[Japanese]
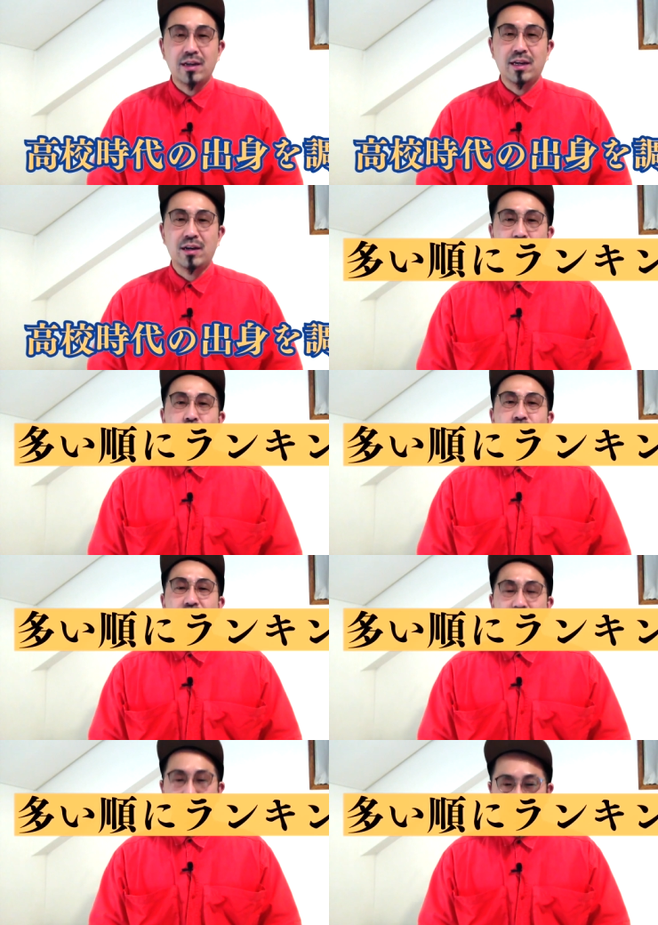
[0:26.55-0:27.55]
え多
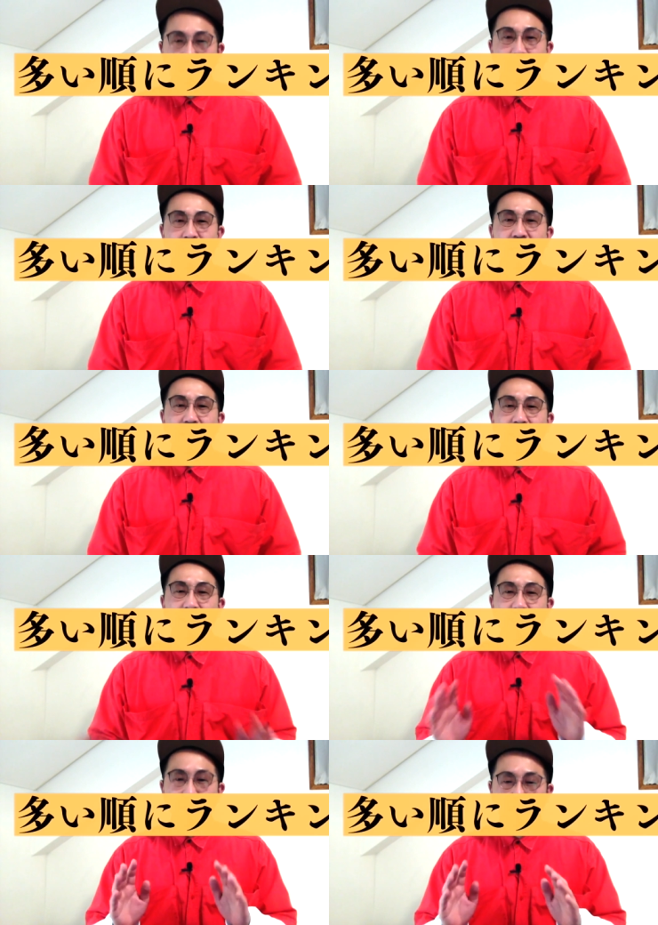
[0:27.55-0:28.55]
い順に
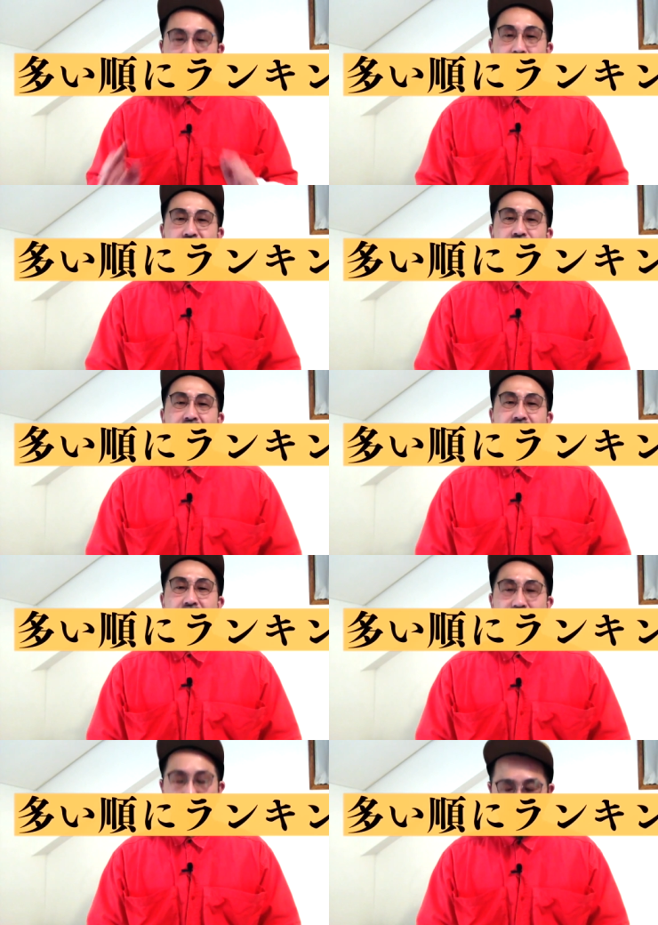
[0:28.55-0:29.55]
ランキングしてみま
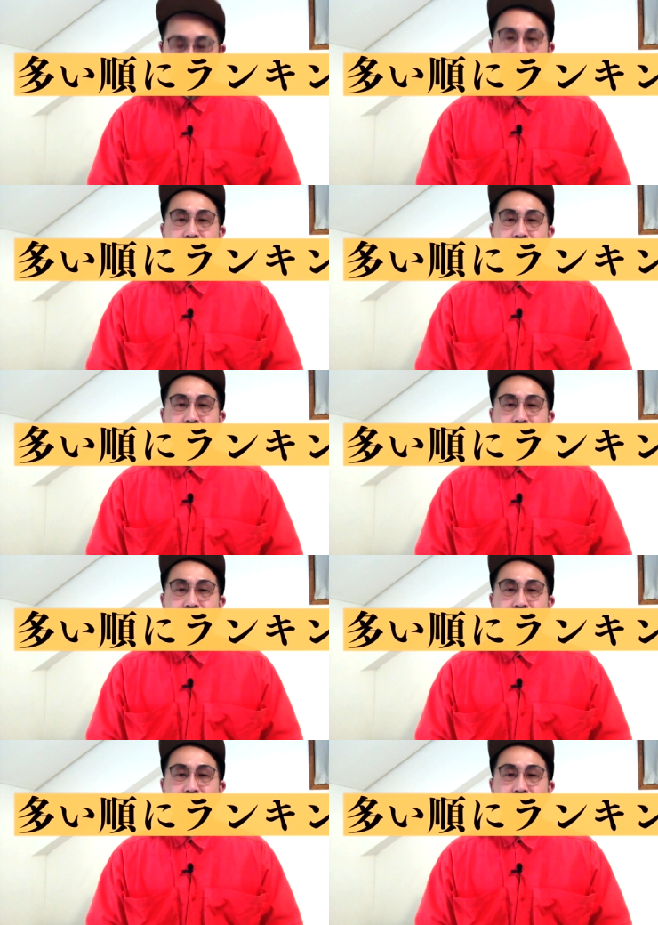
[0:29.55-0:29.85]
した。